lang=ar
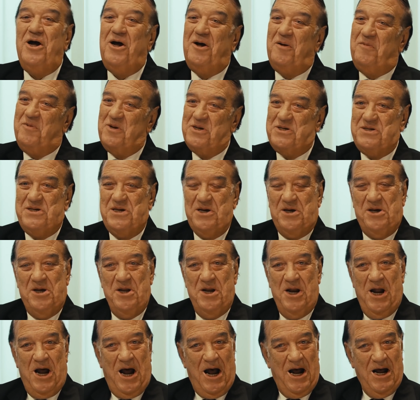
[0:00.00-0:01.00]
لا بس
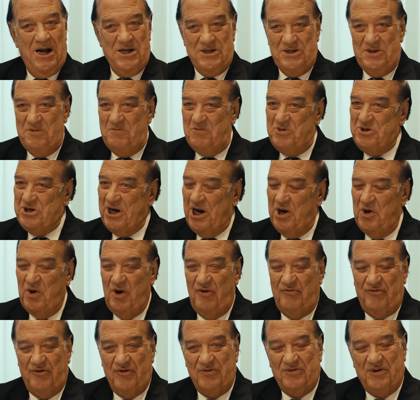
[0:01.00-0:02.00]
كده حازم مش
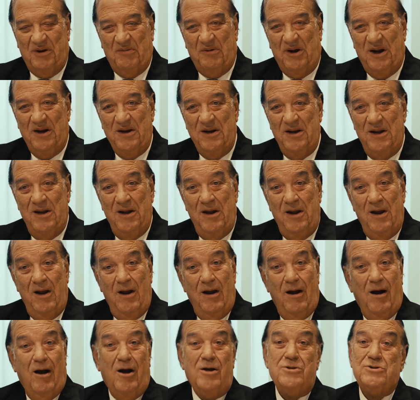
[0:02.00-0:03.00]
هيوافق طبعا
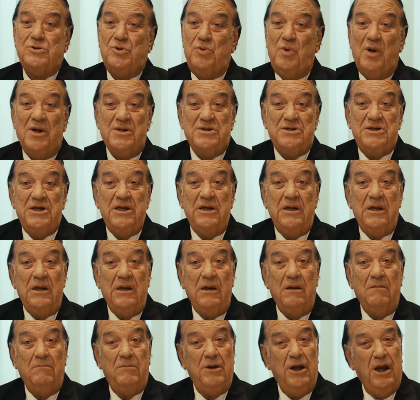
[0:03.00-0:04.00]
اصل يا
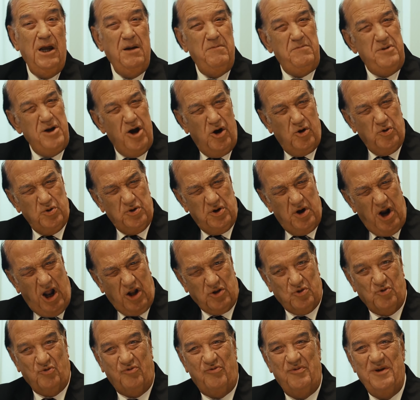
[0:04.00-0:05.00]
سيدي بيحب ياخد
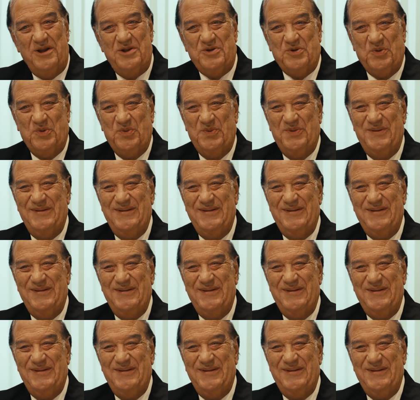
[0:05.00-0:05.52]
راحته في بيته